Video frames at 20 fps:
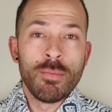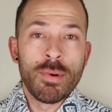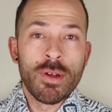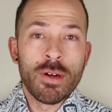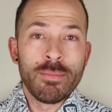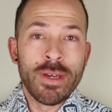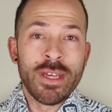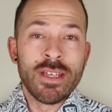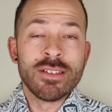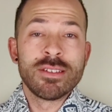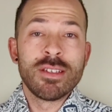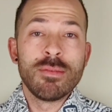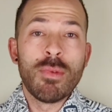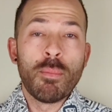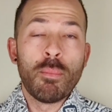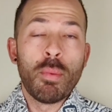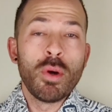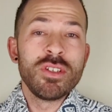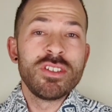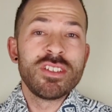e Parmense, ma
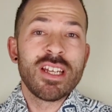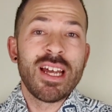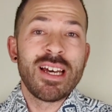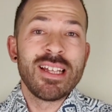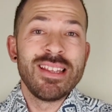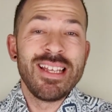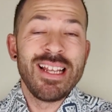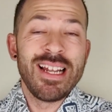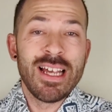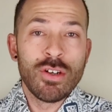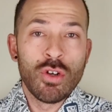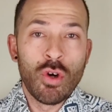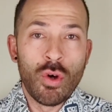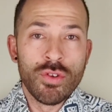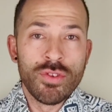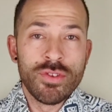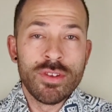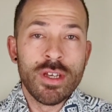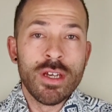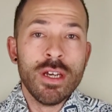poi sarà nella
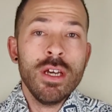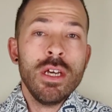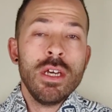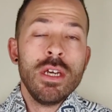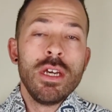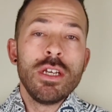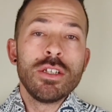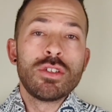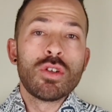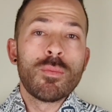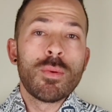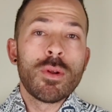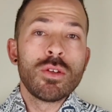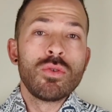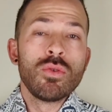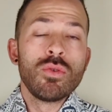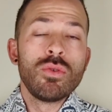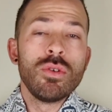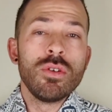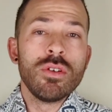notte e
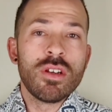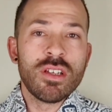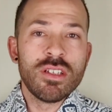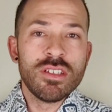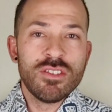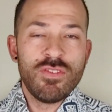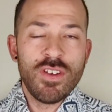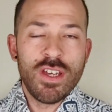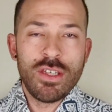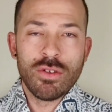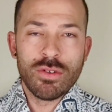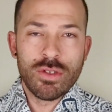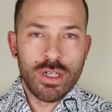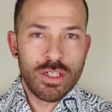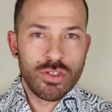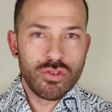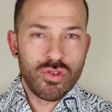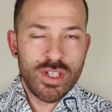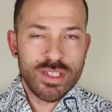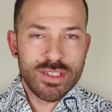soprattutto il risveglio
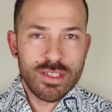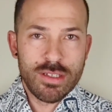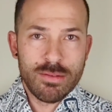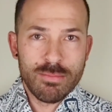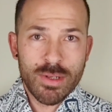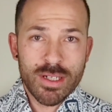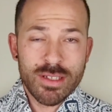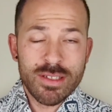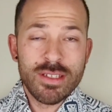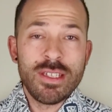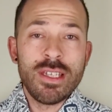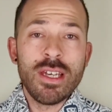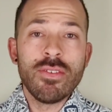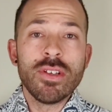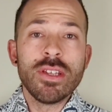della giornata di martedì a